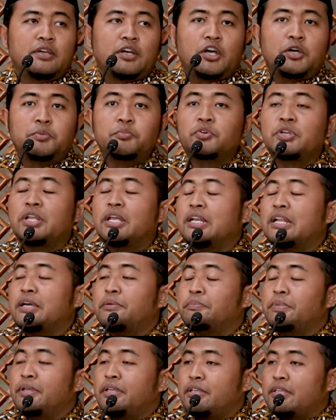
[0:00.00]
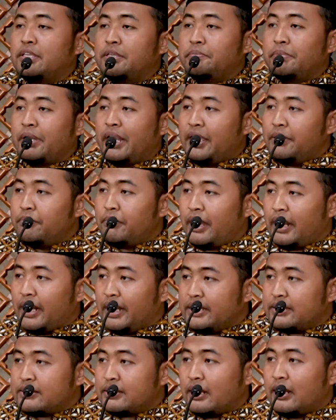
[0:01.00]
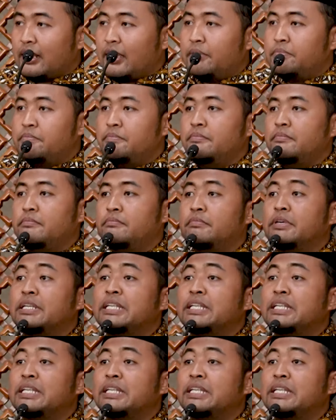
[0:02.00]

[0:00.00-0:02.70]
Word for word: kemudian Nabi Ibrahim alaihissalam